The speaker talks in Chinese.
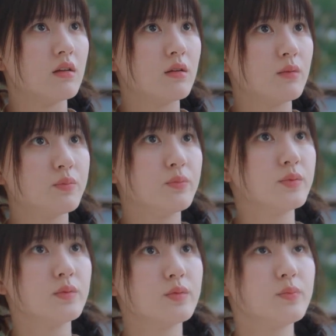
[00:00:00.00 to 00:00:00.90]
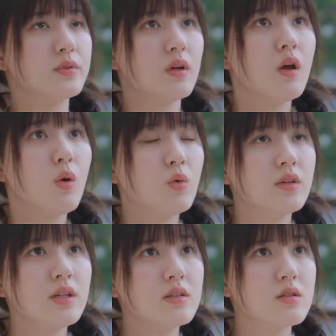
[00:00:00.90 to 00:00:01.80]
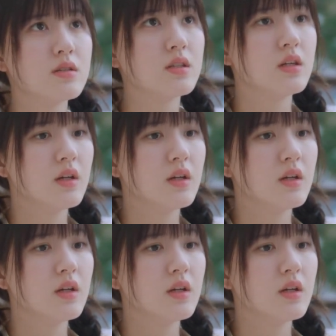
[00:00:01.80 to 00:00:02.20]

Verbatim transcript: 我不是我的意思是，